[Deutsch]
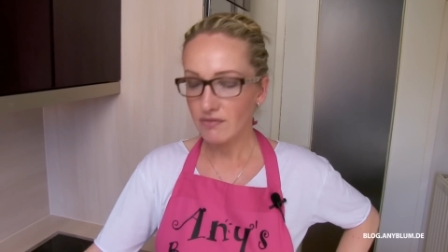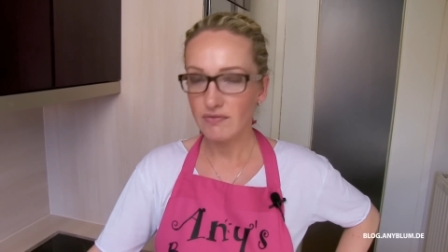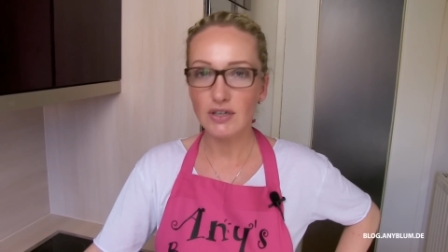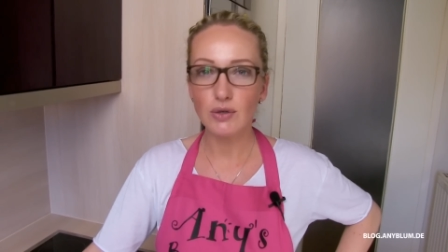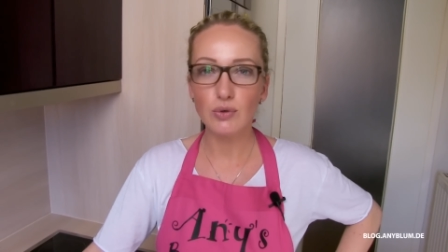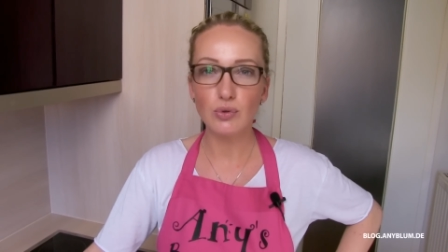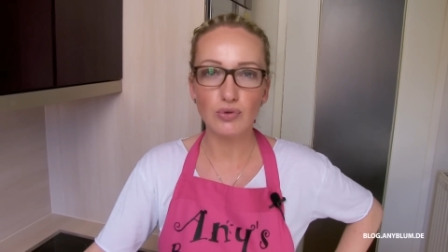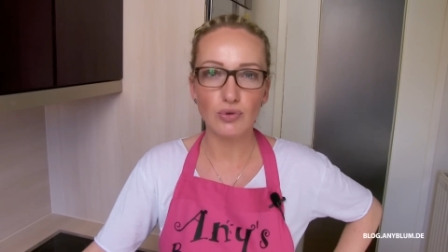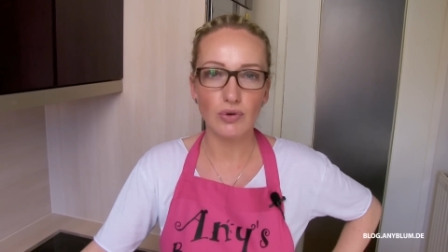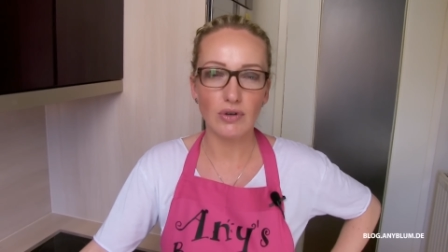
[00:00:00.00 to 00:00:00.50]
wie
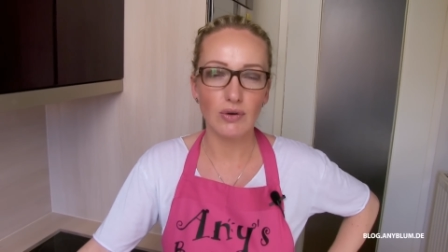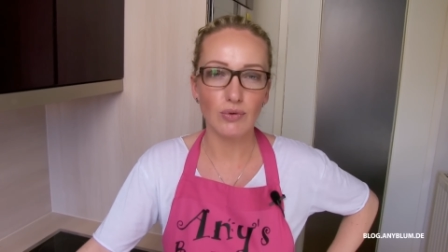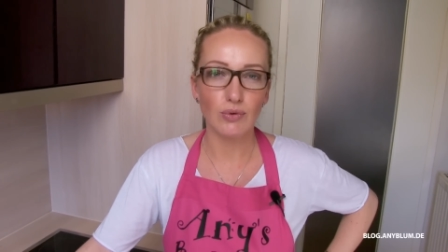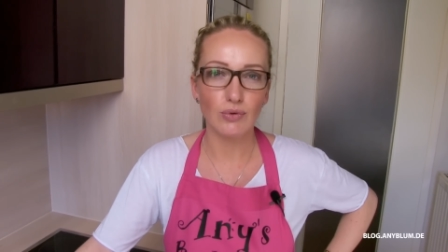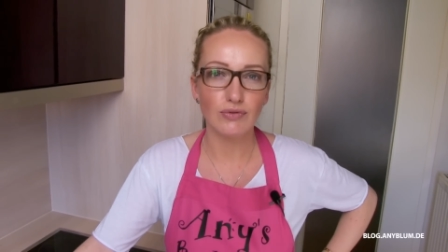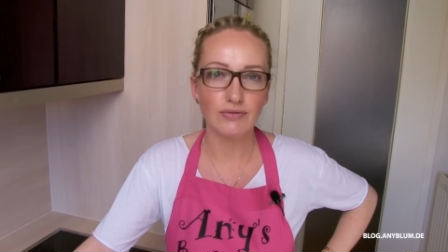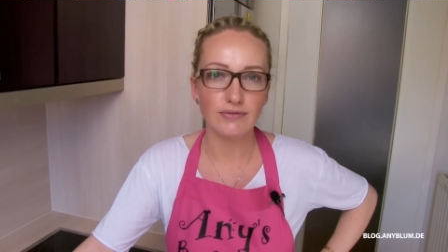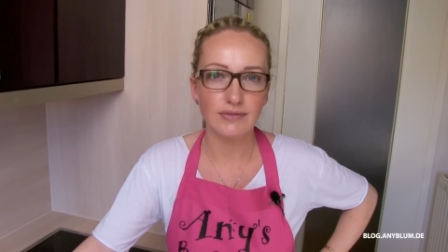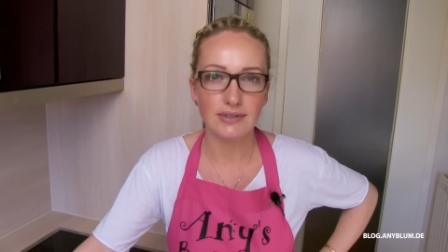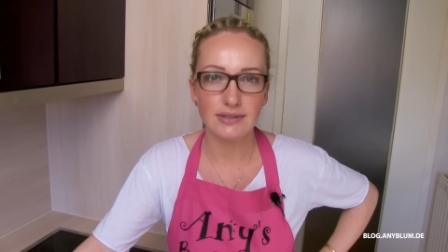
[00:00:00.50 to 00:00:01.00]
gut euer
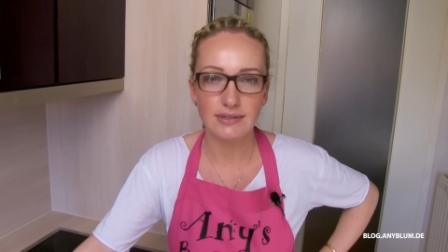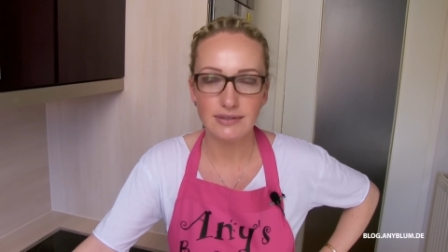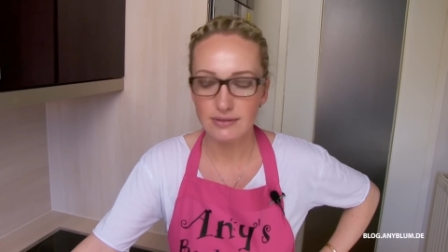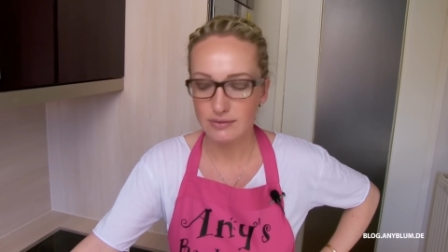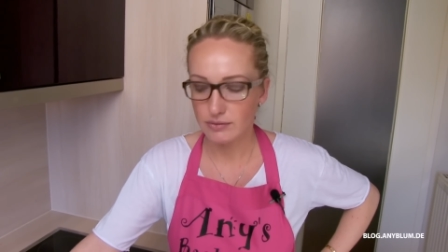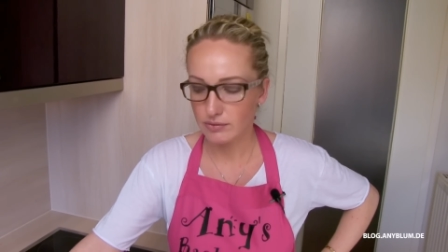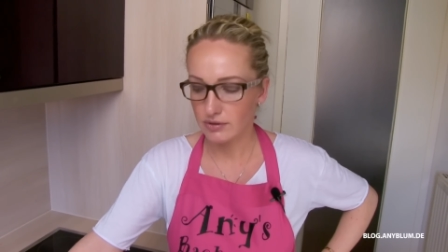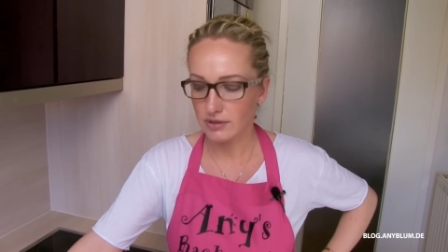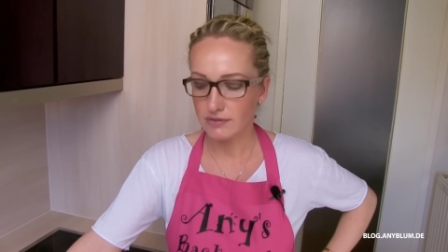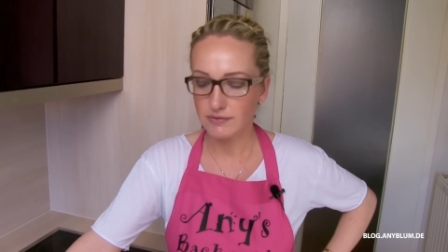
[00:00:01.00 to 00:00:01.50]
Ofen
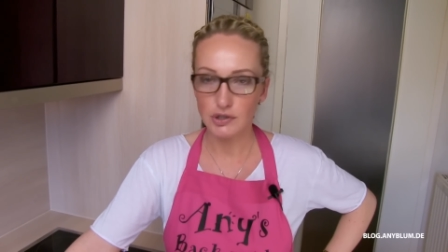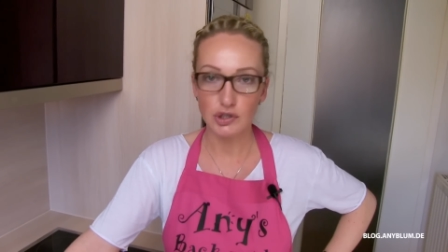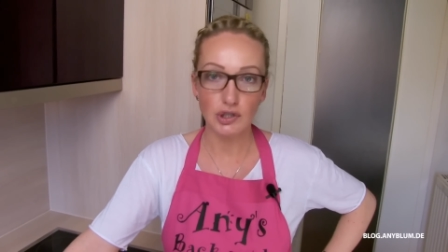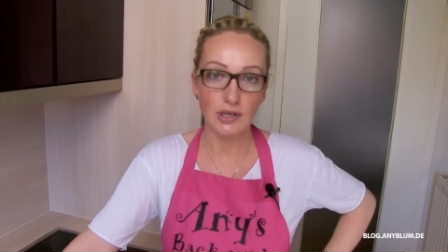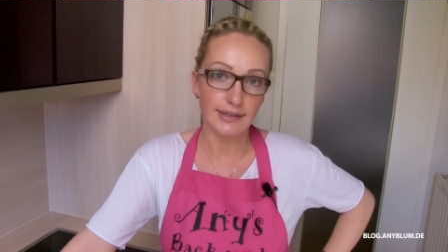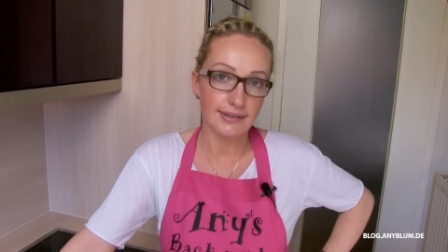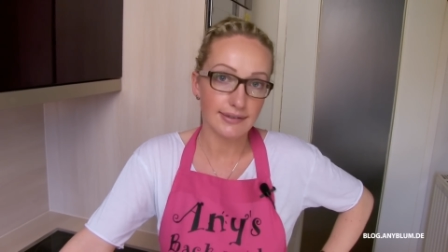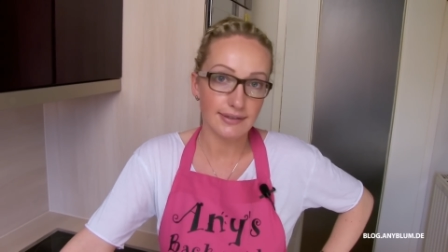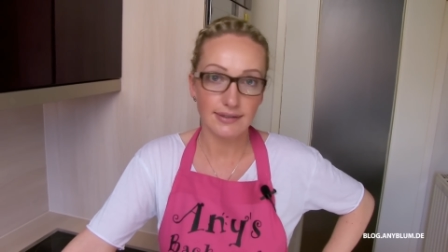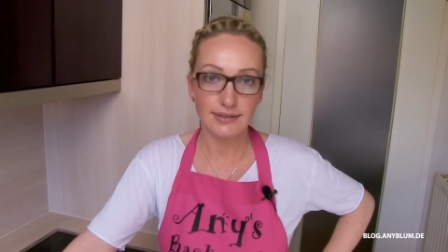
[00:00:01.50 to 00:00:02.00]
ist oder wie
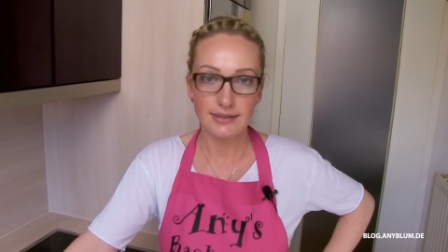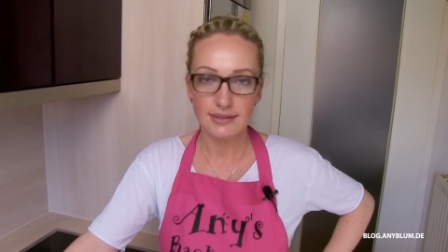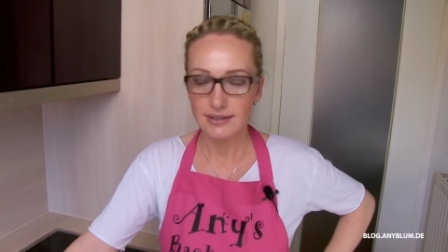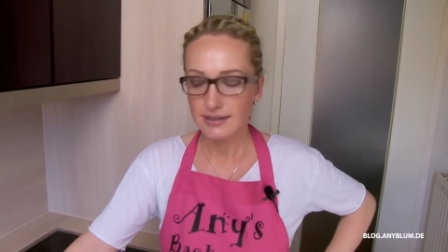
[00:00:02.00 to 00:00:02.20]
schlecht.